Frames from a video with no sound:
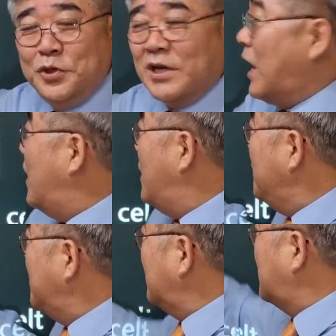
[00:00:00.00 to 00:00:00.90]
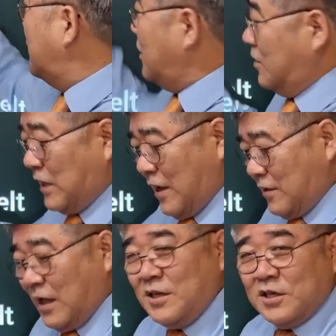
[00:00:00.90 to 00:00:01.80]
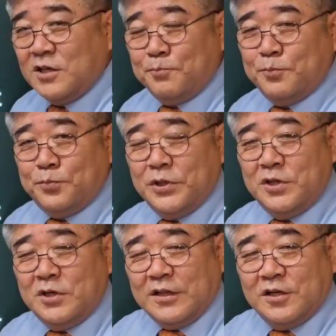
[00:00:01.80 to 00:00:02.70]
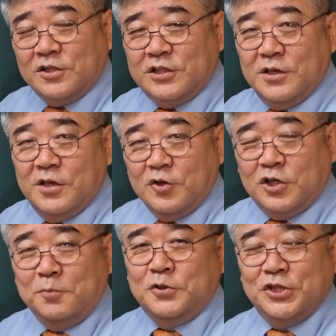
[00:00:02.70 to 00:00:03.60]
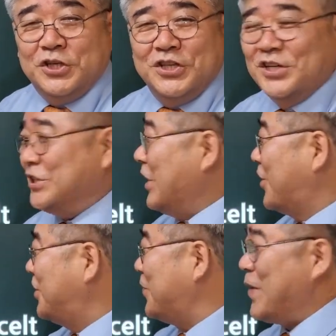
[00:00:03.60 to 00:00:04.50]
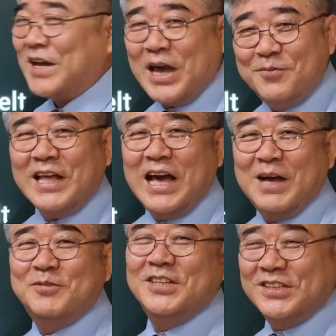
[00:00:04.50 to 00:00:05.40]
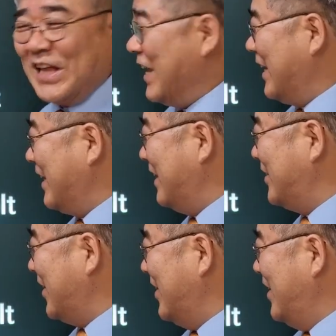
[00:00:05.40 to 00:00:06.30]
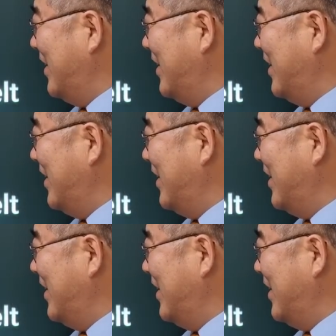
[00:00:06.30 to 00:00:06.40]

뿌리가 이렇게 상당히 비늘 같은 것이 겹쳐져 있는 것이다. 그래서 백합이다 합쳐졌다 이렇게 됐죠.